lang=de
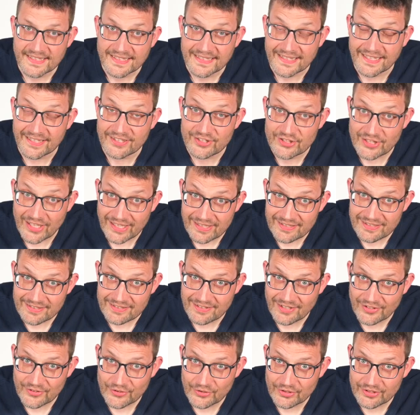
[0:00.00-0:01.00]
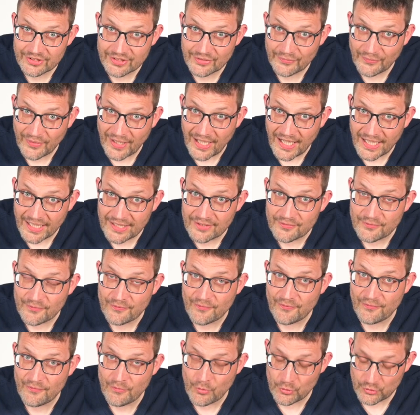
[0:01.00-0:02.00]
Jetzt stellt sich natürlich die Frage,
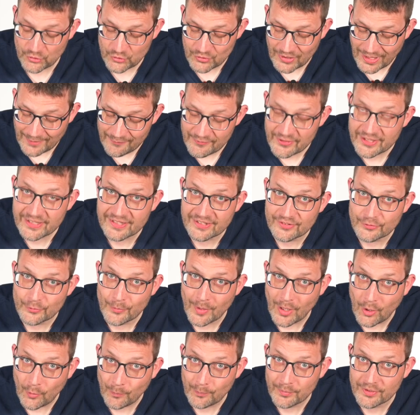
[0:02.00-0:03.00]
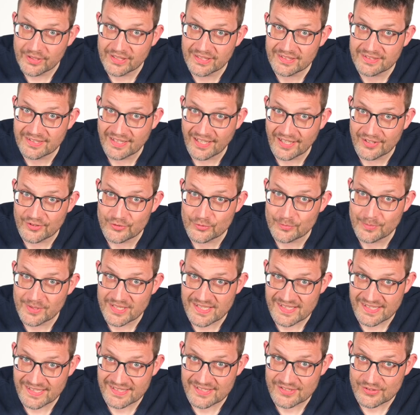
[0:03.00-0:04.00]
wozu haben wir denn überhaupt eine interne
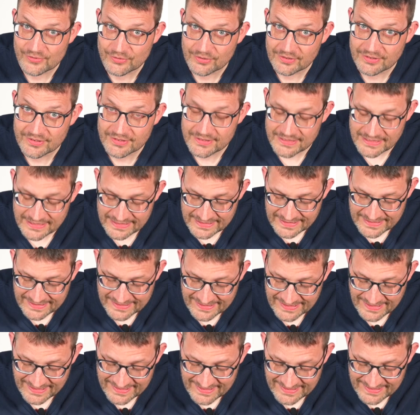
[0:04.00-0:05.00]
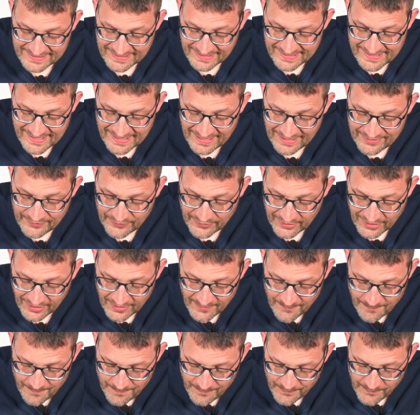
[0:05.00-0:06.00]
Übersetzung? Das ist ganz einfach.
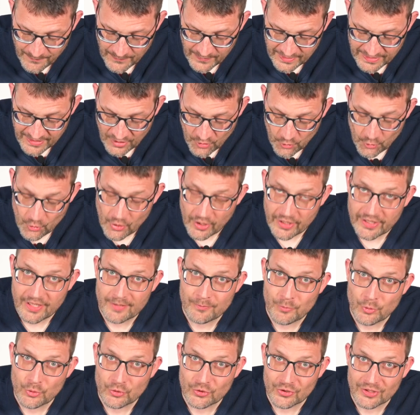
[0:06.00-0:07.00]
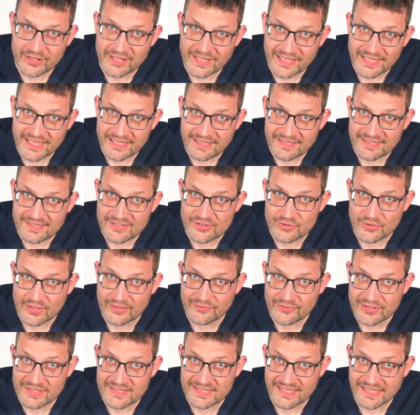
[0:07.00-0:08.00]
Je höher der Motor dreht, desto
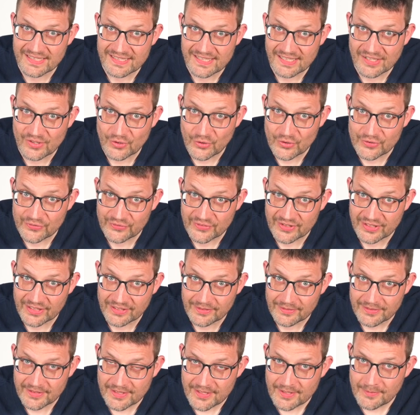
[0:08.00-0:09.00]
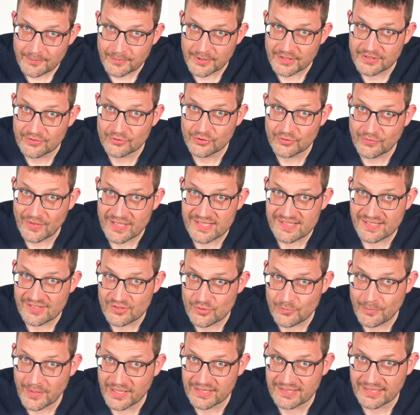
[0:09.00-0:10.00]
effizienter läuft er, beziehungsweise desto
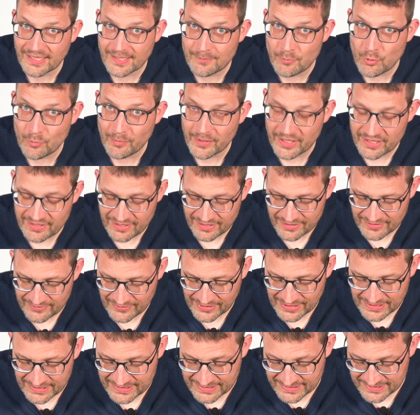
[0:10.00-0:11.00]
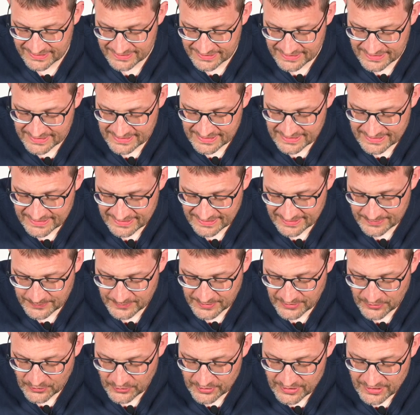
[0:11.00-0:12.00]
mehr Drehmoment entwickelt er. Das
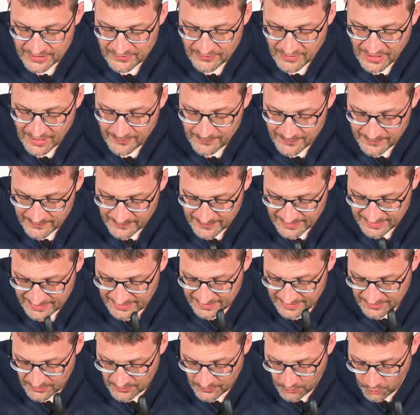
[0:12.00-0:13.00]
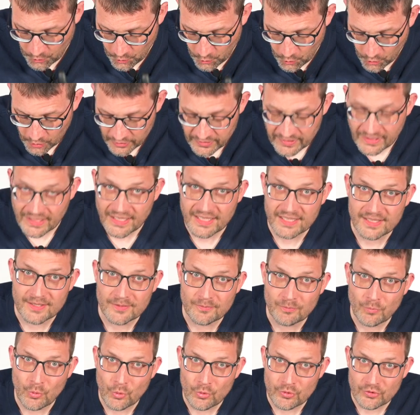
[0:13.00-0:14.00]
bedeutet, wir haben den hochdrehenden
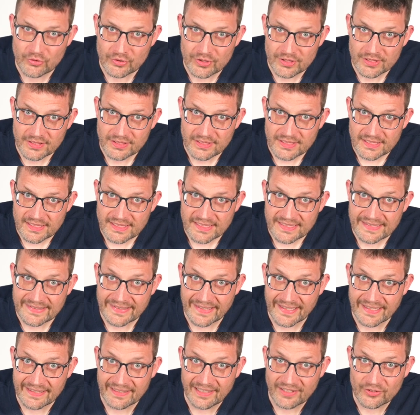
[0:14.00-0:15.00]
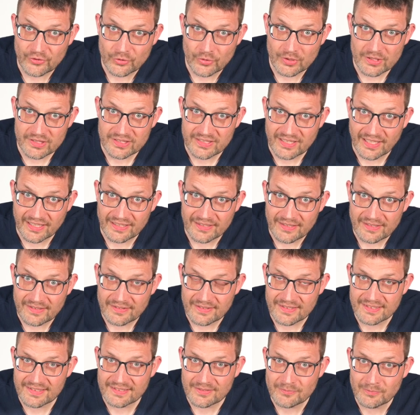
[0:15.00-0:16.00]
Motor, der natürlich dann
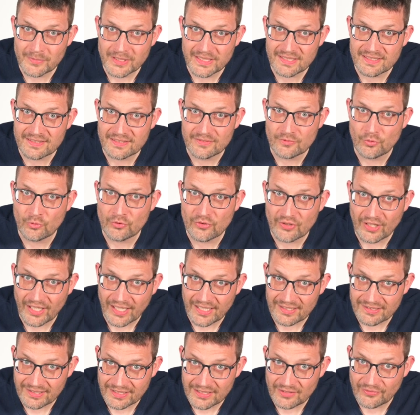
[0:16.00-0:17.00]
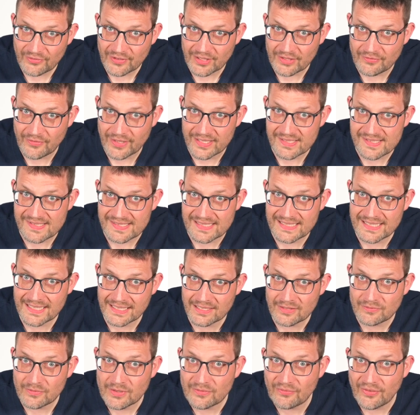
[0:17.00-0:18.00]
sich mit unserer Trittfrequenz
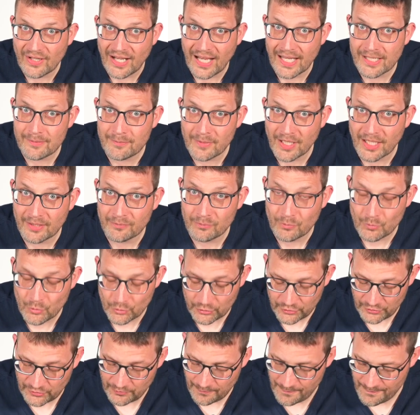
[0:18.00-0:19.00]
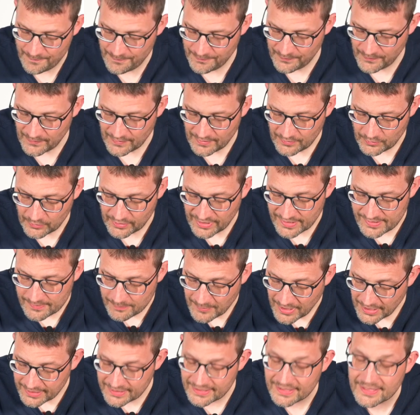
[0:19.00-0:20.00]
irgendwie vereinbaren muss. Und das
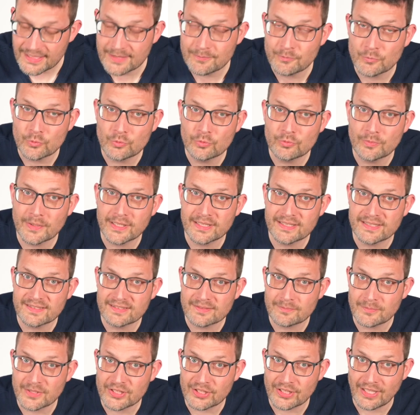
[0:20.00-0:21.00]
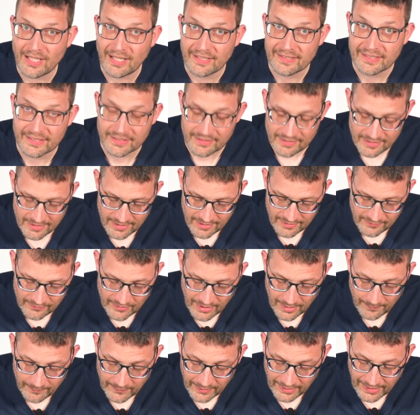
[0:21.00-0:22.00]
macht er eben über diese Mechanik. Wir
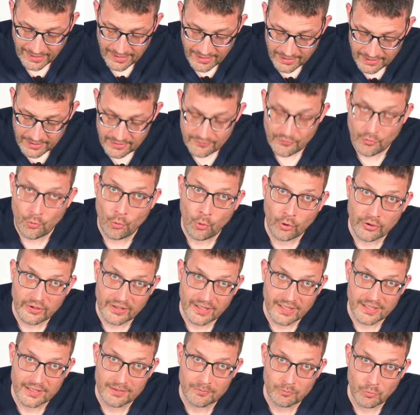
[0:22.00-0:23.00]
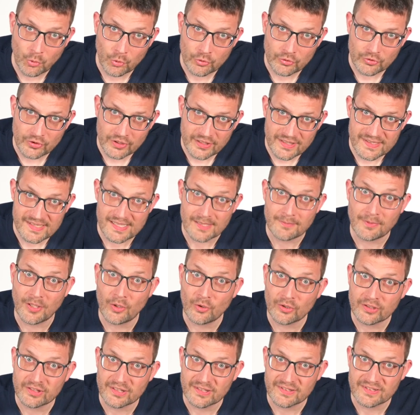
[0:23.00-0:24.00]
haben einen relativ hochdrehenden Motor, deshalb
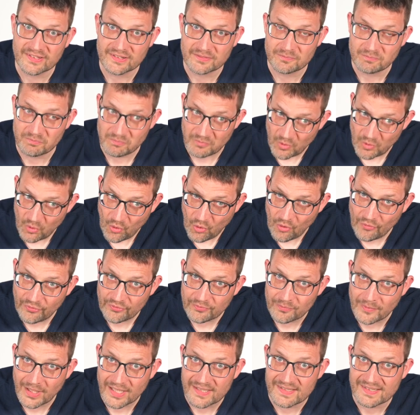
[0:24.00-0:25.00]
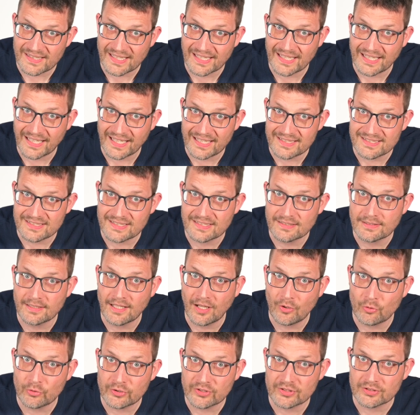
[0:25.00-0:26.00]
auch das oftmals recht
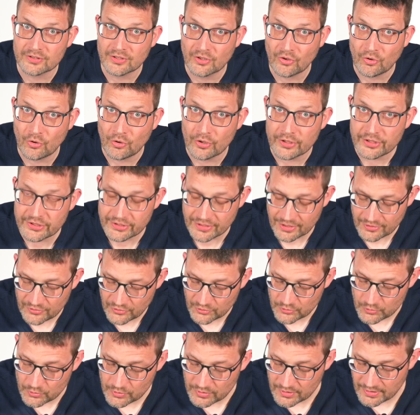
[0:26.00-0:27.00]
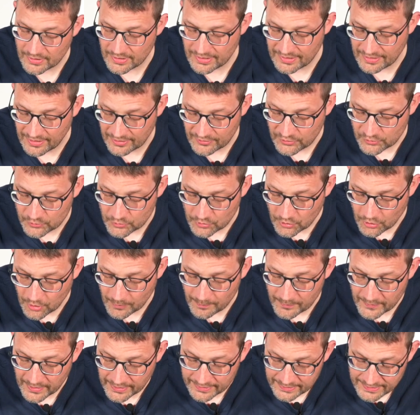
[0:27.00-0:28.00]
laute Geräusch dazu. Dazu
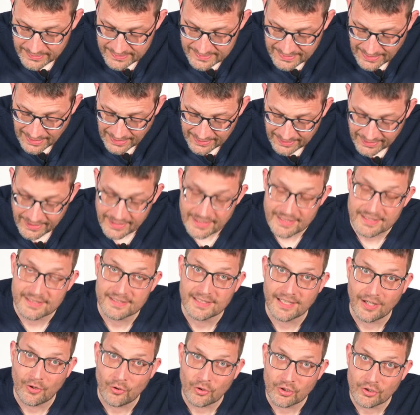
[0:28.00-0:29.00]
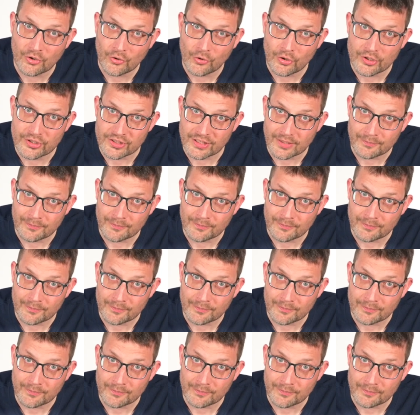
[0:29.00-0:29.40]
kommen dann die Zahnräder, die auch Geräusch